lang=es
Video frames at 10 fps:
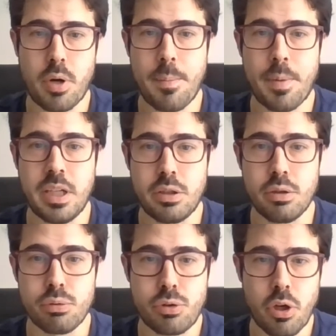programas de la
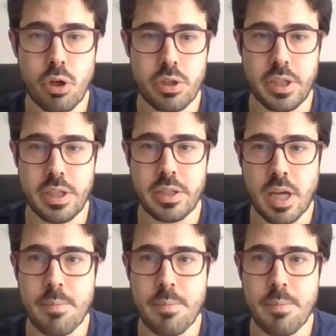institución y,